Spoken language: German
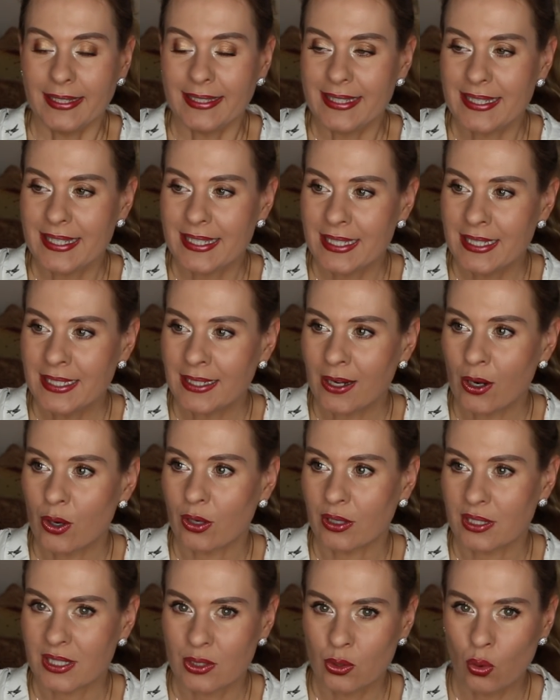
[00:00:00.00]
Die sind
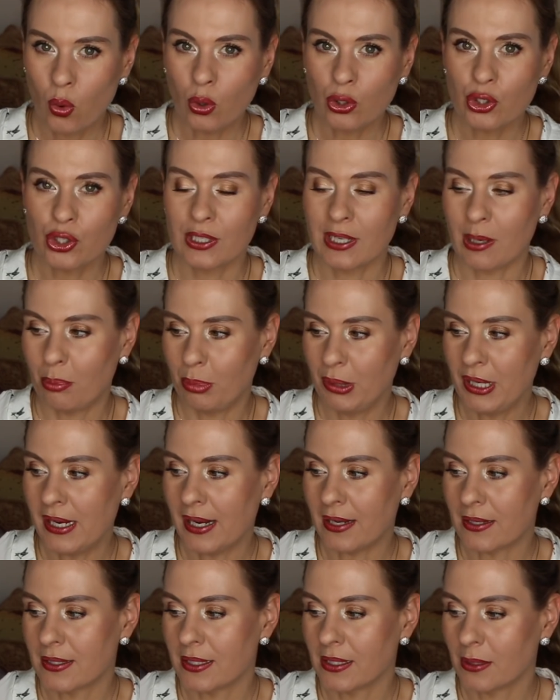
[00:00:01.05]
auch so stabil.
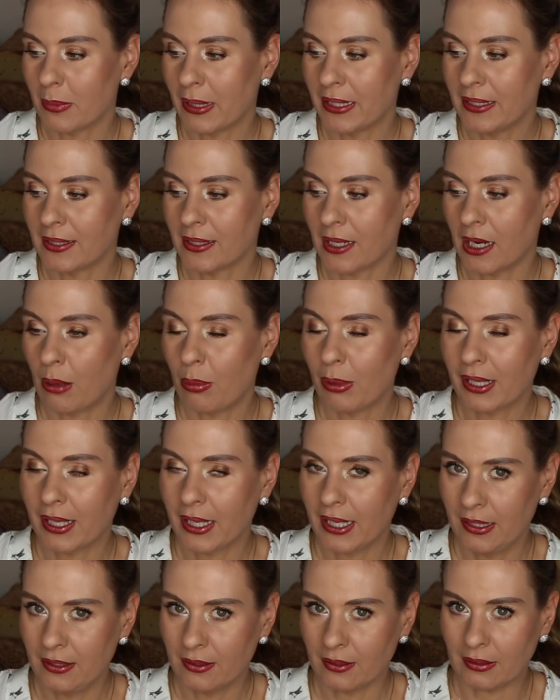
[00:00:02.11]
Also ich meine, ich habe
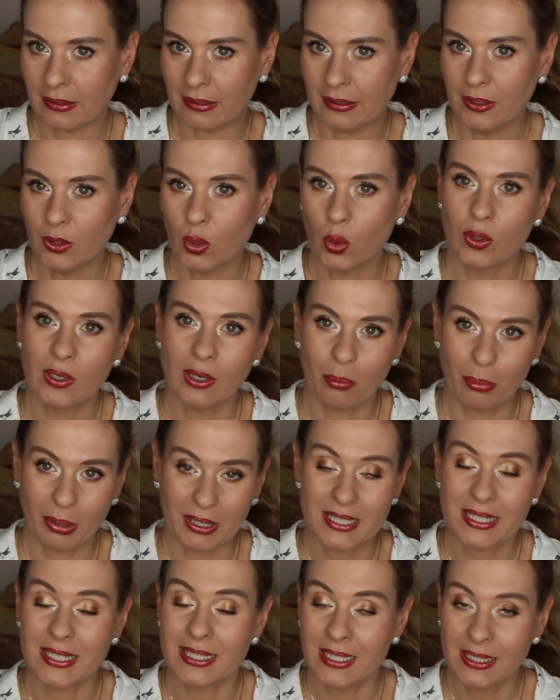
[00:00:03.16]
Kinder ne? und da
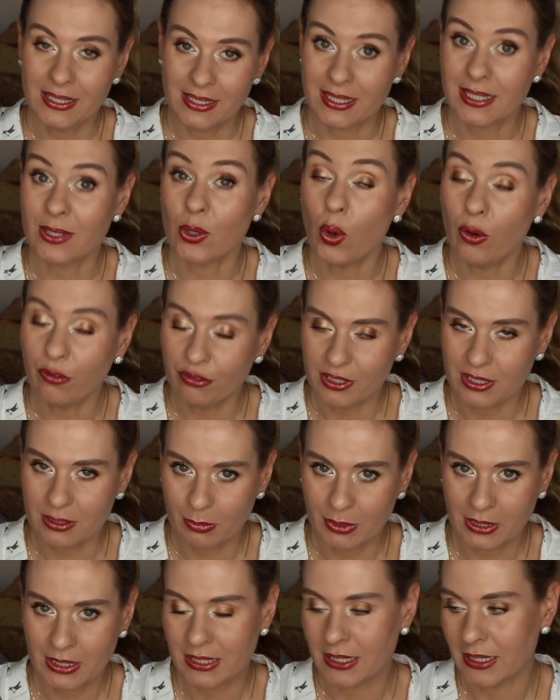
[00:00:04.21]
passiert das öfters
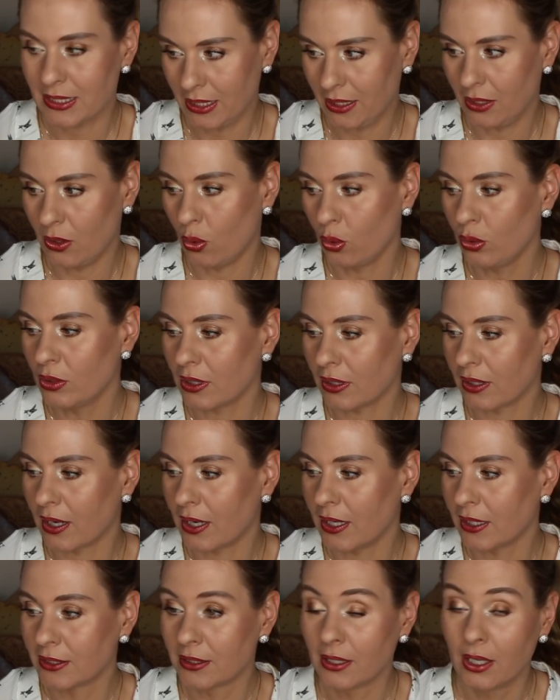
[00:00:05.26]
mal, dass ein Teller
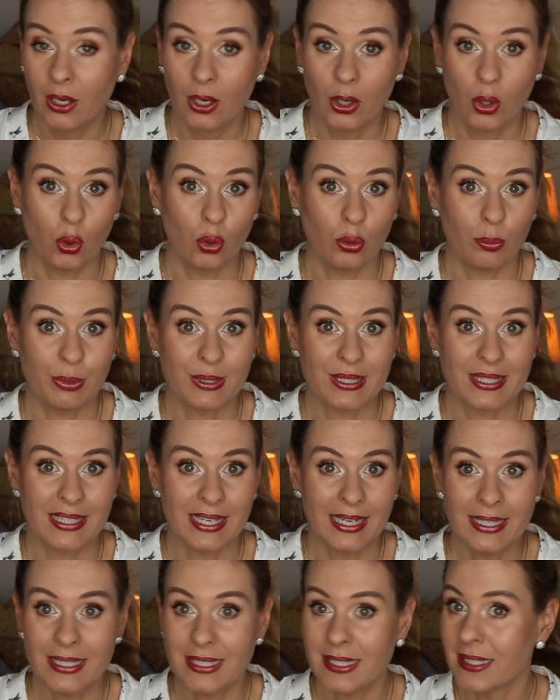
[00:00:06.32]
runterkracht. Und bis
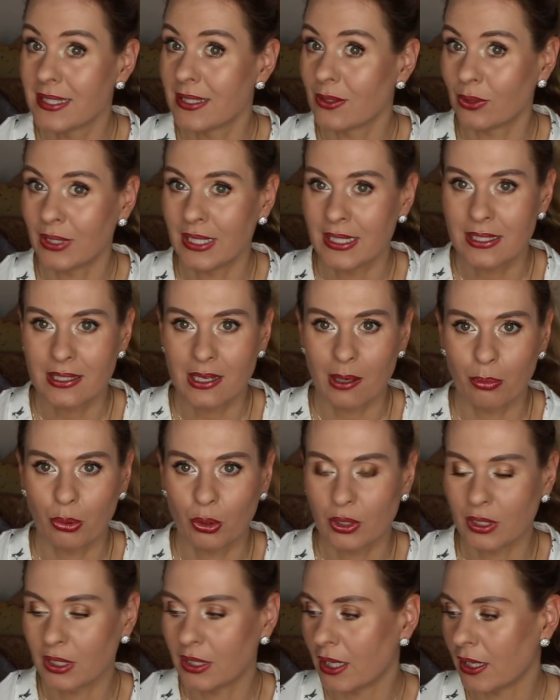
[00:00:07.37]
jetzt ist noch nichts
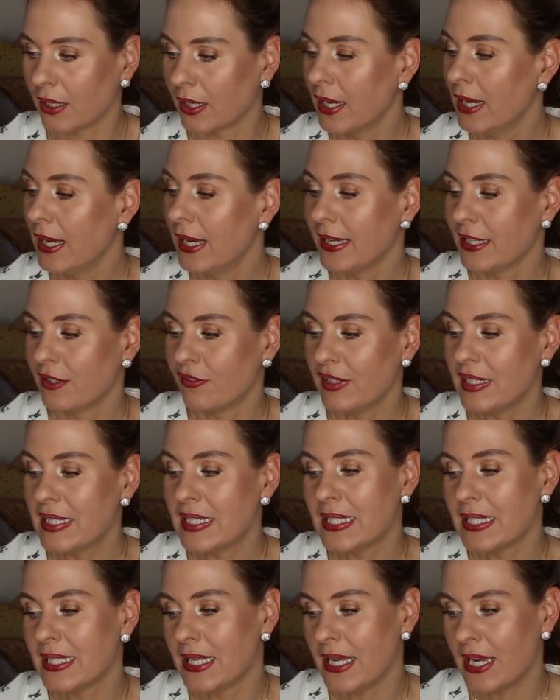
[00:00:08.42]
kaputt gegangen. Ich
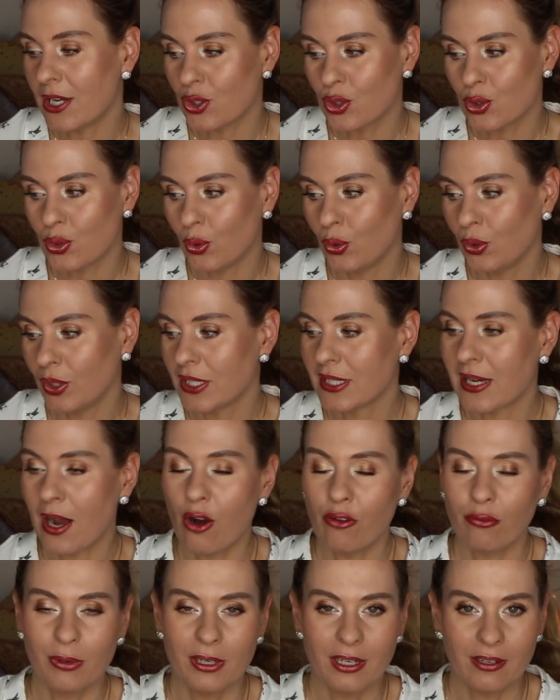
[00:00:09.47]
finde sie sehr schön. Ich
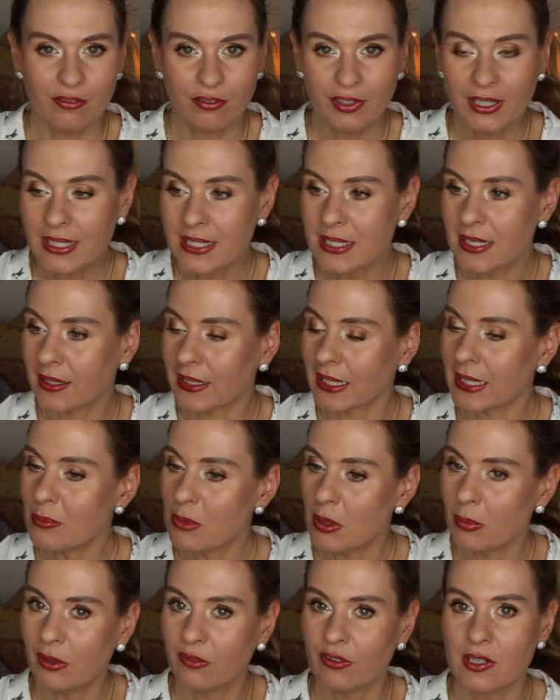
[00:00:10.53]
kaufe mir da, wie gesagt,
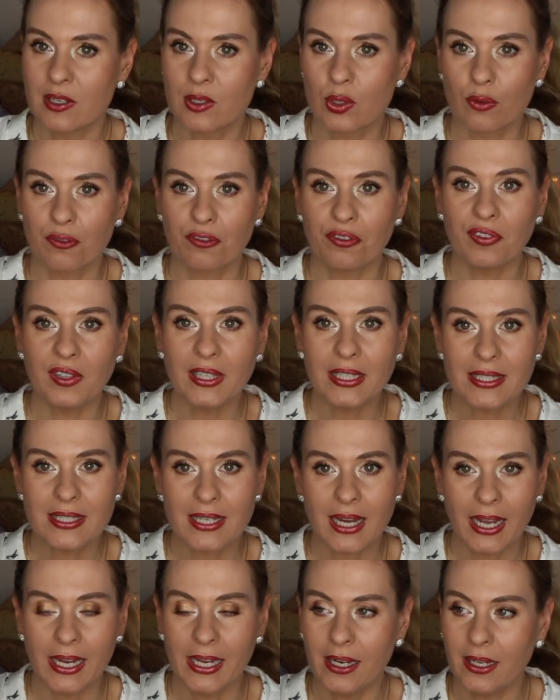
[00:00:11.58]
immer mal wieder so vier
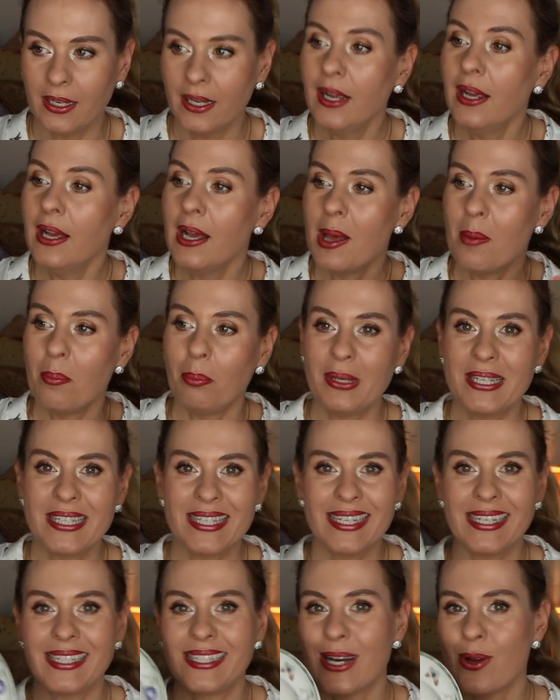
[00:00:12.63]
Teile, bis
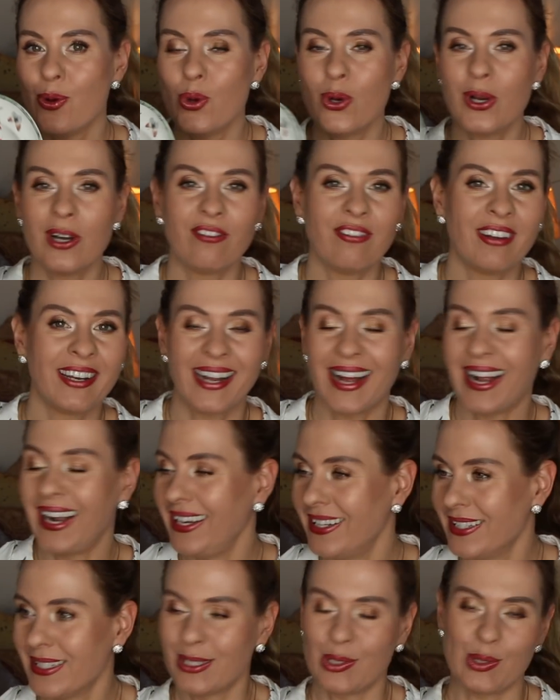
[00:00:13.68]
ich da irgendwann
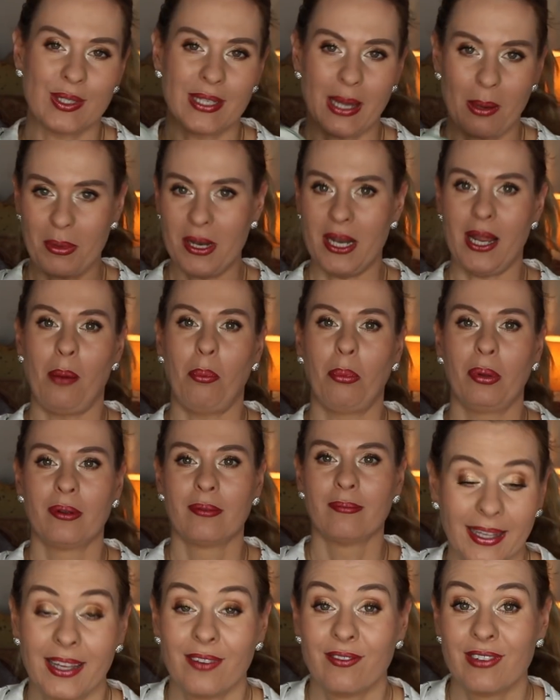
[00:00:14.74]
alles zusammen habe.
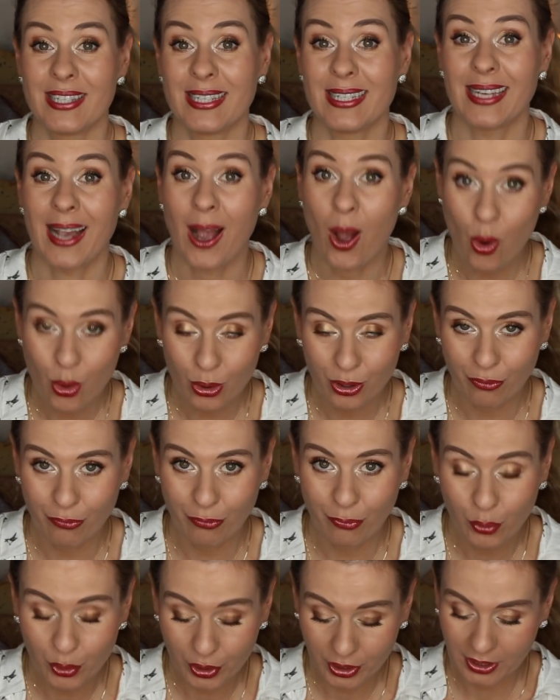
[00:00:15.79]
Was ich auch
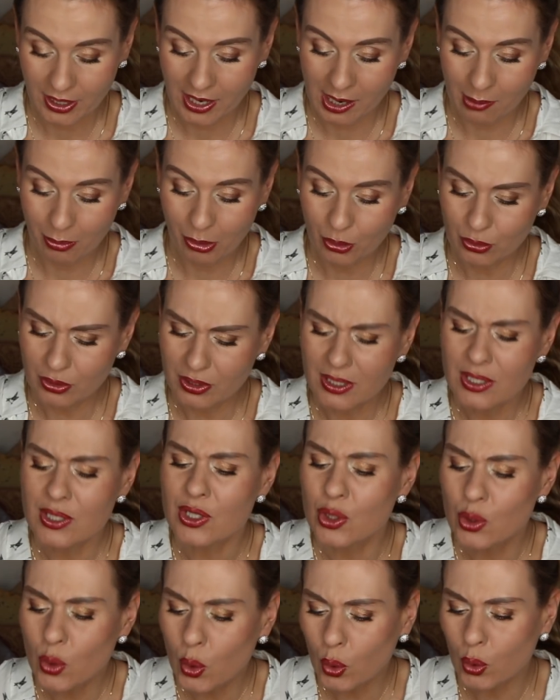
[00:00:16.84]
gefunden habe und
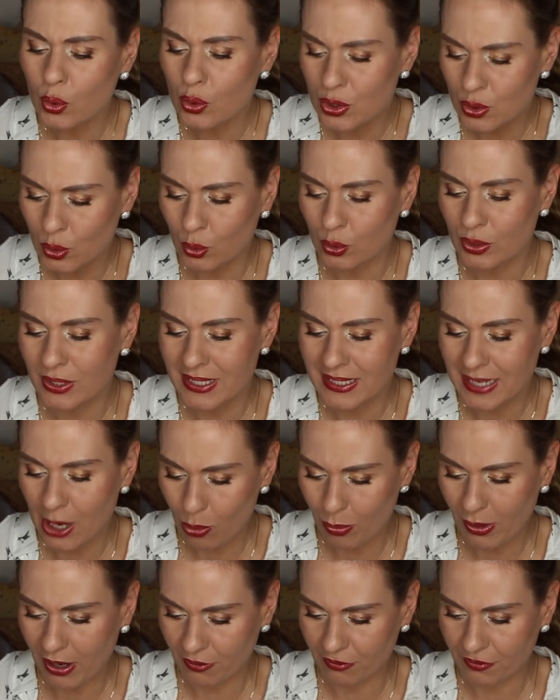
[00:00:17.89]
so, so
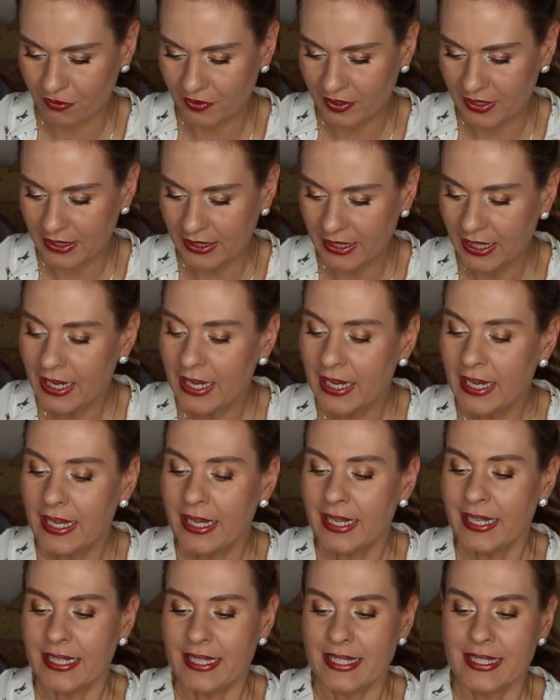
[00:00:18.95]
zauberhaft finde,
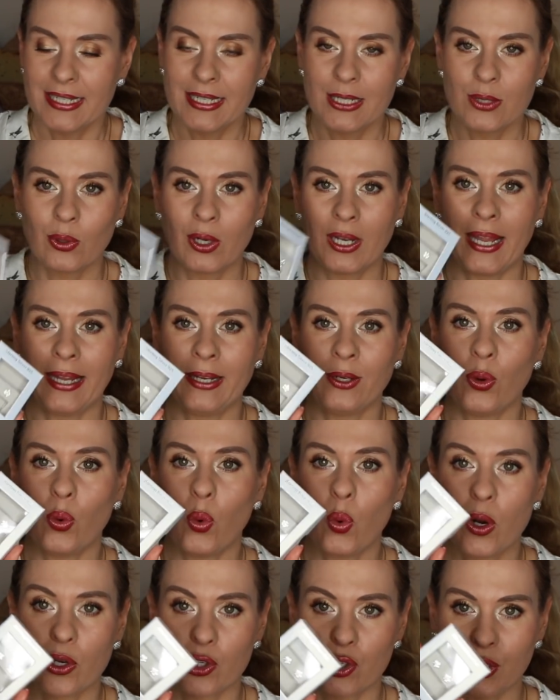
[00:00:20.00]
sind so kleine
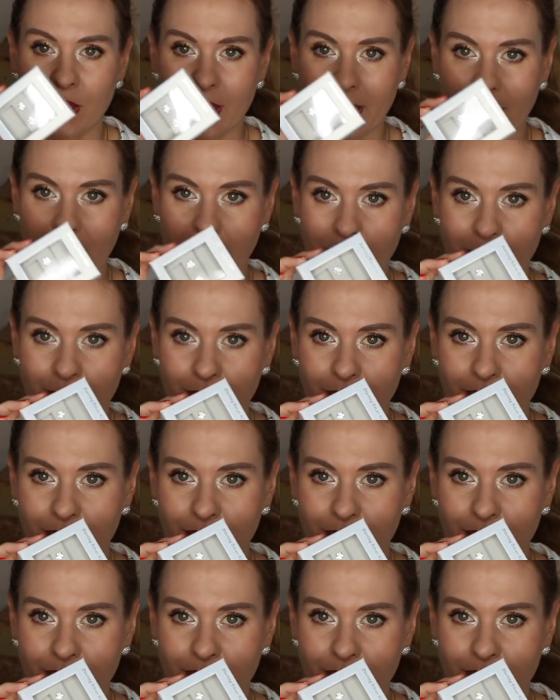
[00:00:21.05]
Ohrstecker.